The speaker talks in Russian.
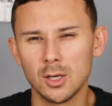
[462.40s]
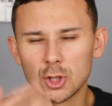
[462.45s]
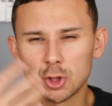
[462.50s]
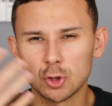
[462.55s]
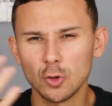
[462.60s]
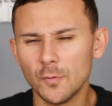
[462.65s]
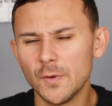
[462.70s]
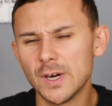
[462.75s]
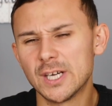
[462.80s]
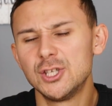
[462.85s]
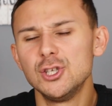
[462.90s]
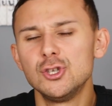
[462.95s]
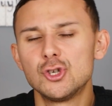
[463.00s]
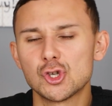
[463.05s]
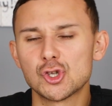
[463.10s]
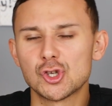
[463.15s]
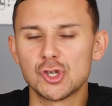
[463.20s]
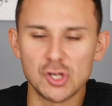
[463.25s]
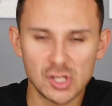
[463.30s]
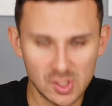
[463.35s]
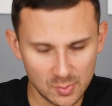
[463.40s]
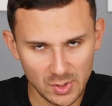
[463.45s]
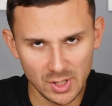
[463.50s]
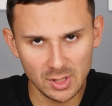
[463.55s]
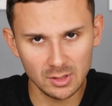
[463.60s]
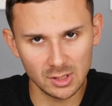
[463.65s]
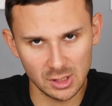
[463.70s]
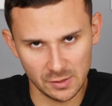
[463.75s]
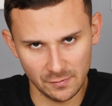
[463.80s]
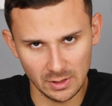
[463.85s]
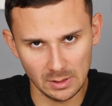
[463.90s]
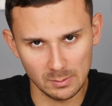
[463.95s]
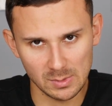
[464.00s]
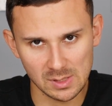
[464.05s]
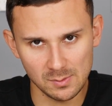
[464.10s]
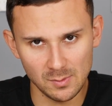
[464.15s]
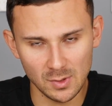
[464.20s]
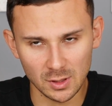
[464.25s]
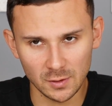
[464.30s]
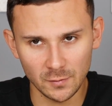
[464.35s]
Что фактически изменилось в этом
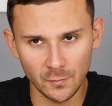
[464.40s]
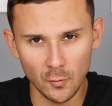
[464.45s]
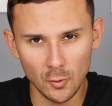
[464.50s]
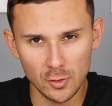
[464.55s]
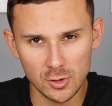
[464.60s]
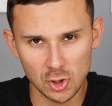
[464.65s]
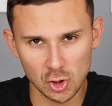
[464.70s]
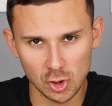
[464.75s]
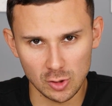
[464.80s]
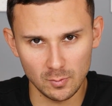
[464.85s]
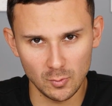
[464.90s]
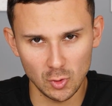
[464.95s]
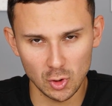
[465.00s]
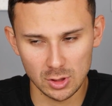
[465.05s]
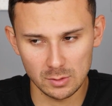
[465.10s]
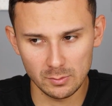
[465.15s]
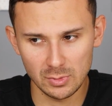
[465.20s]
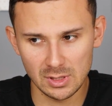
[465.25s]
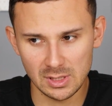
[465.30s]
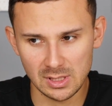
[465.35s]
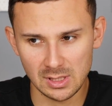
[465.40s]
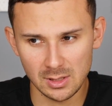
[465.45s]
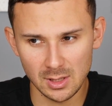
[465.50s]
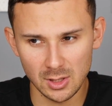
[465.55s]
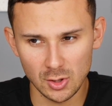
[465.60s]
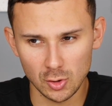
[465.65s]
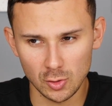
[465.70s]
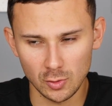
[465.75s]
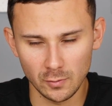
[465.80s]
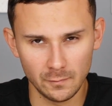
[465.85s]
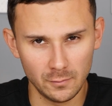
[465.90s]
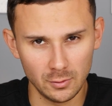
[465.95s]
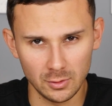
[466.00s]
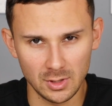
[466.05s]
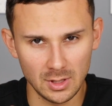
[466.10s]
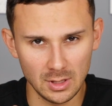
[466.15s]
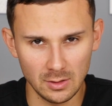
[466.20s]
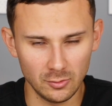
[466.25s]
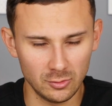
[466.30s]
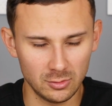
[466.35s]
смартфоне, чтобы можно было сказать, что вот
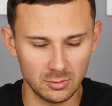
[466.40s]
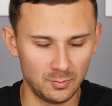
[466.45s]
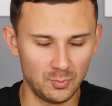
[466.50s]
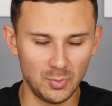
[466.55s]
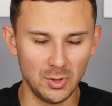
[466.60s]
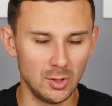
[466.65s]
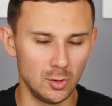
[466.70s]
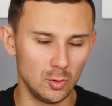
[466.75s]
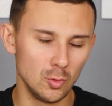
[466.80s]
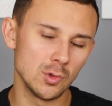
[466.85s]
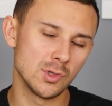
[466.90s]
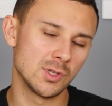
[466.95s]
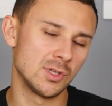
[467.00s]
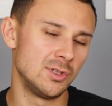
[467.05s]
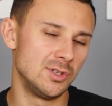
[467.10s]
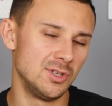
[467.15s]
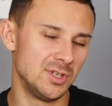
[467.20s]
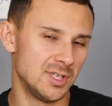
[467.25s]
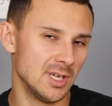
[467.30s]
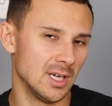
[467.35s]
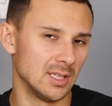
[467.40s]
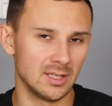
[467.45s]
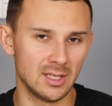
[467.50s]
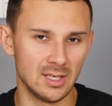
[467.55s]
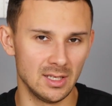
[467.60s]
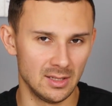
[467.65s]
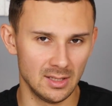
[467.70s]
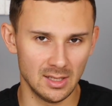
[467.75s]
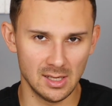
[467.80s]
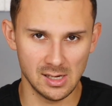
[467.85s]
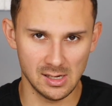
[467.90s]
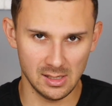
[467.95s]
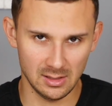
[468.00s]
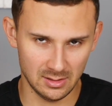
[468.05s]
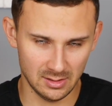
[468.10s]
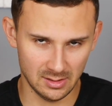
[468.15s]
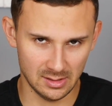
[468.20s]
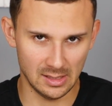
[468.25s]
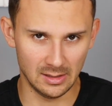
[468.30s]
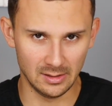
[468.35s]
я вот перейду с десятки на
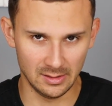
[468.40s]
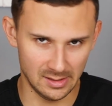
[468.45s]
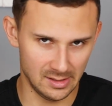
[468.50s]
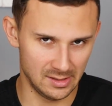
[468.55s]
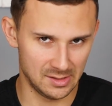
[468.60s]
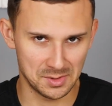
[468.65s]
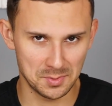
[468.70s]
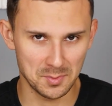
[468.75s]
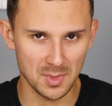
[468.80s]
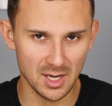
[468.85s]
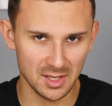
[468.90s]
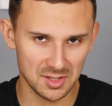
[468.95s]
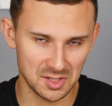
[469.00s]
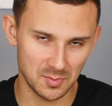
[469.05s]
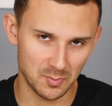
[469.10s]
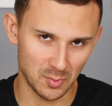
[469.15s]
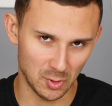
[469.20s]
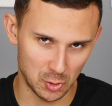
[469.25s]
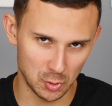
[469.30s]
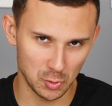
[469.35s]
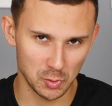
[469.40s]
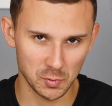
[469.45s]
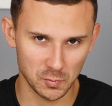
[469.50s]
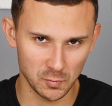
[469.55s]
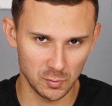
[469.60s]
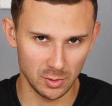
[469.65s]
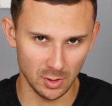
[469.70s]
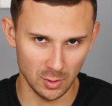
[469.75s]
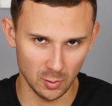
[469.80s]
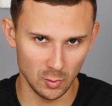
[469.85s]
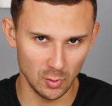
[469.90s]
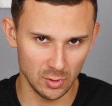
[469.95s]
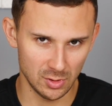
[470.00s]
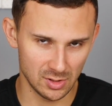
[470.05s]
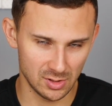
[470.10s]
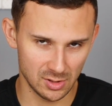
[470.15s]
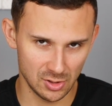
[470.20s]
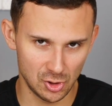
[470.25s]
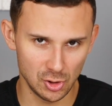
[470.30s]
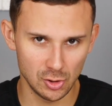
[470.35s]
10S Max и почувствую какую-то
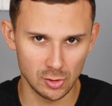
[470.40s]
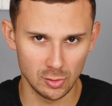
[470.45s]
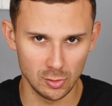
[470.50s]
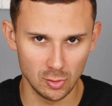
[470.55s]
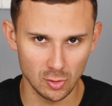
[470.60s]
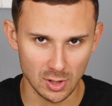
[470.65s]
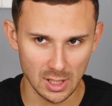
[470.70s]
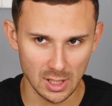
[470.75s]
значительную